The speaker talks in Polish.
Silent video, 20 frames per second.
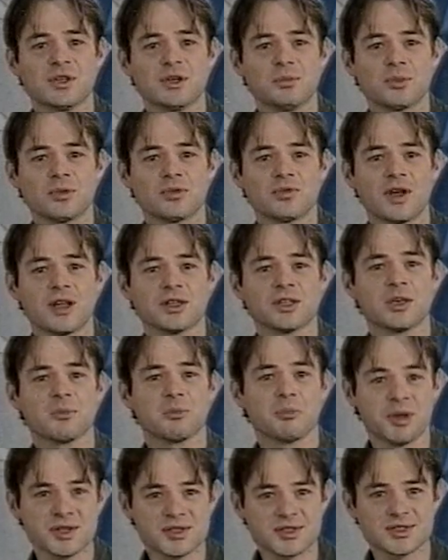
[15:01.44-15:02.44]
na
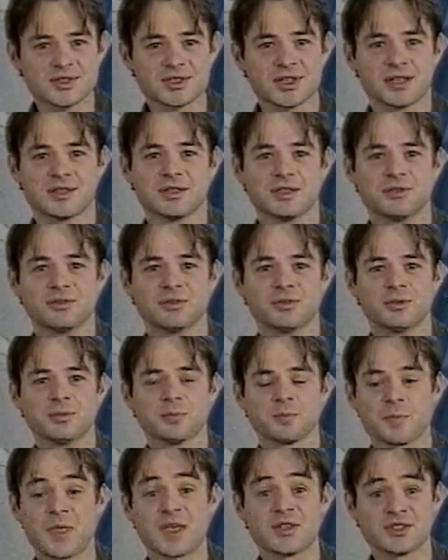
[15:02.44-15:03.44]
filmowanie bez
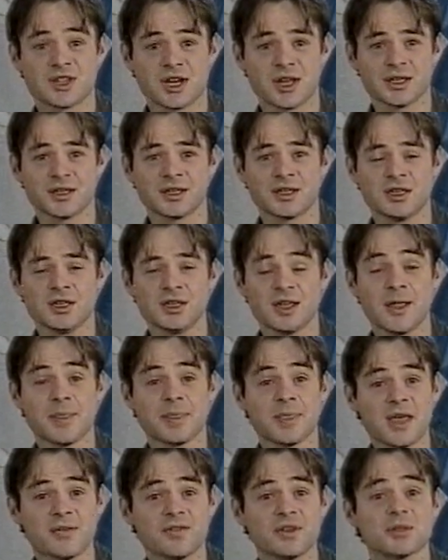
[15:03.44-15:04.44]
statywu z ręki,
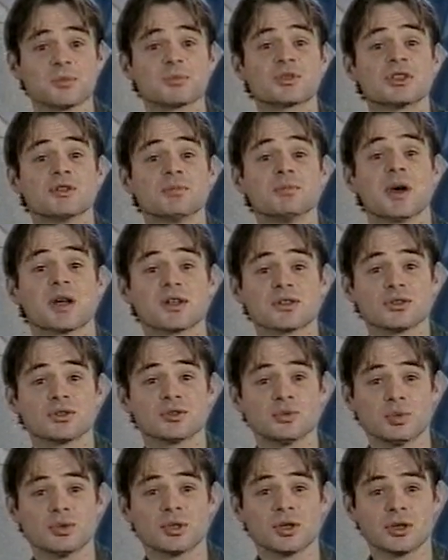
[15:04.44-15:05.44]
nawet przy
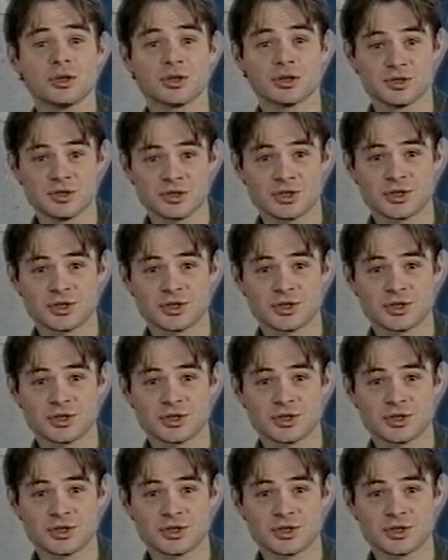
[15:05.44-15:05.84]
bardzo długich